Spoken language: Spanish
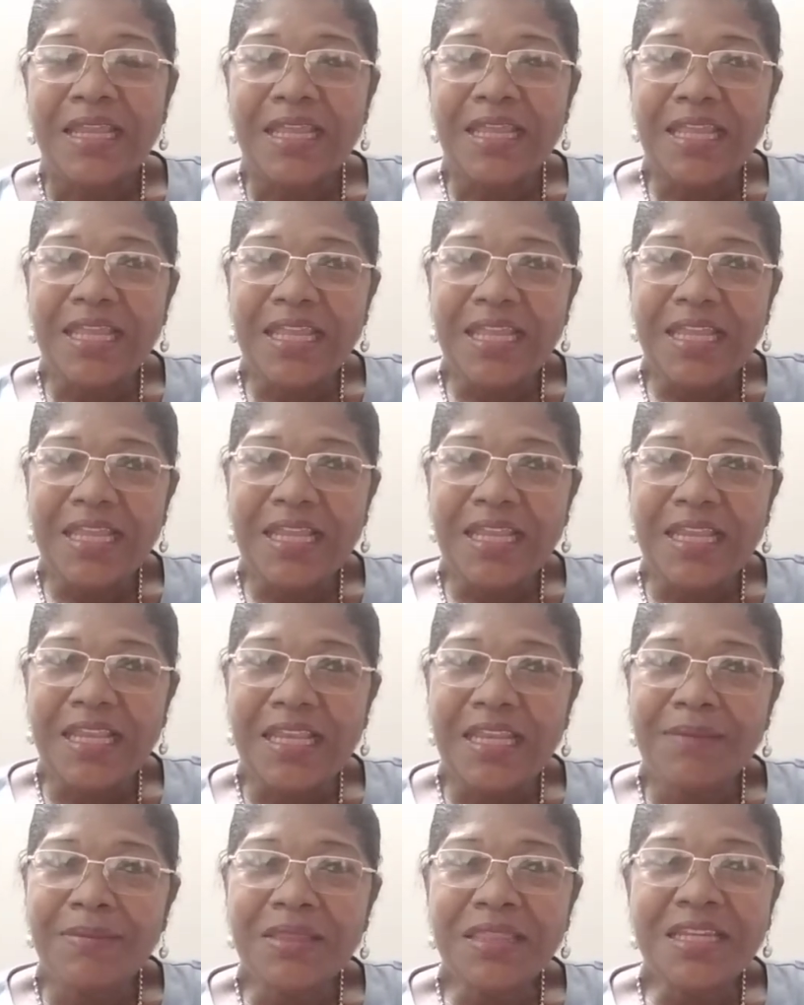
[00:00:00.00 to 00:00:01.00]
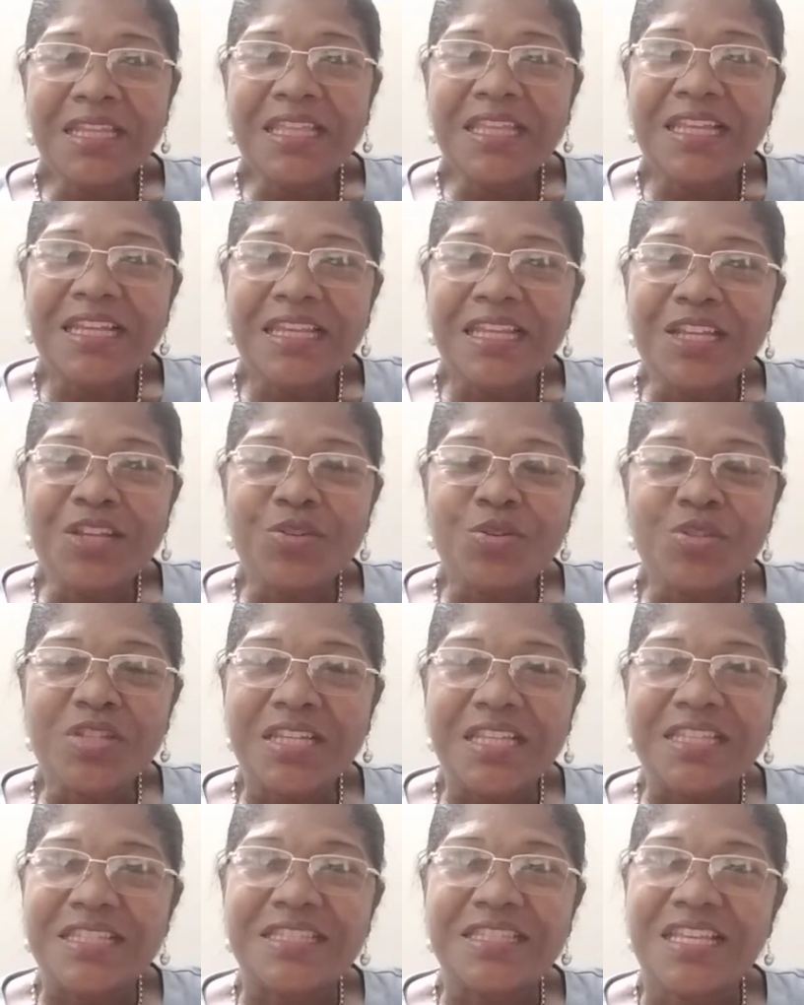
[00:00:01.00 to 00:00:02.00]
Eh, la materia de inglés no
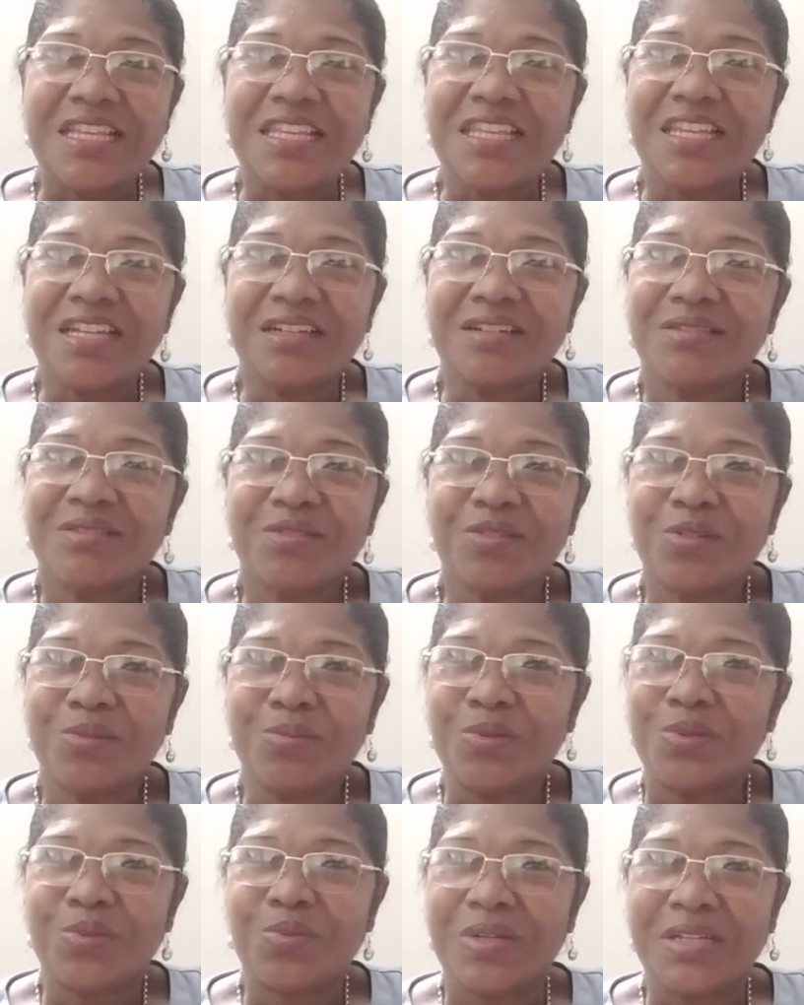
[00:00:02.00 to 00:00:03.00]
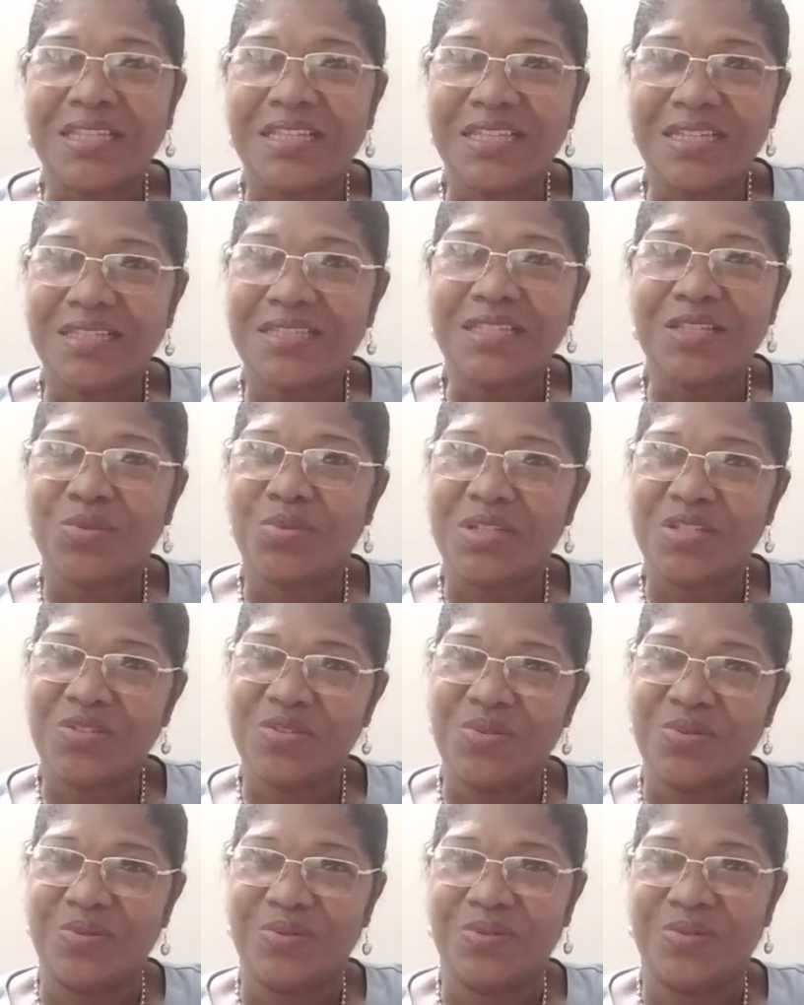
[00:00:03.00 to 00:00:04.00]
se le enseña como cualquier
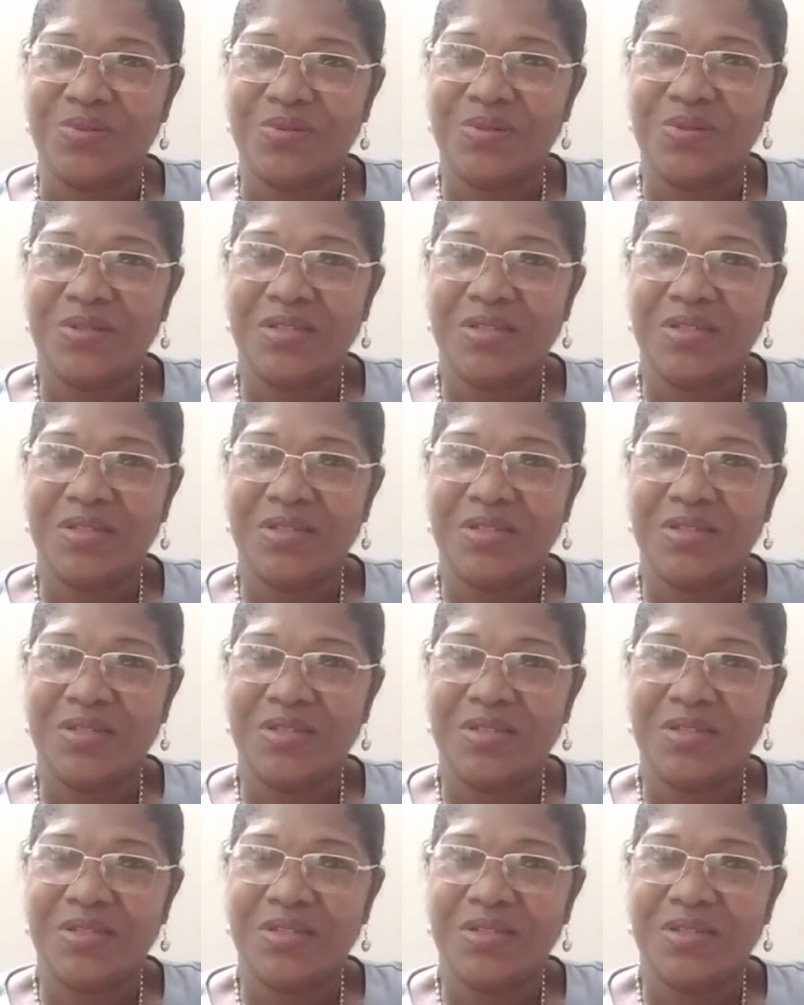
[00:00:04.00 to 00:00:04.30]
situación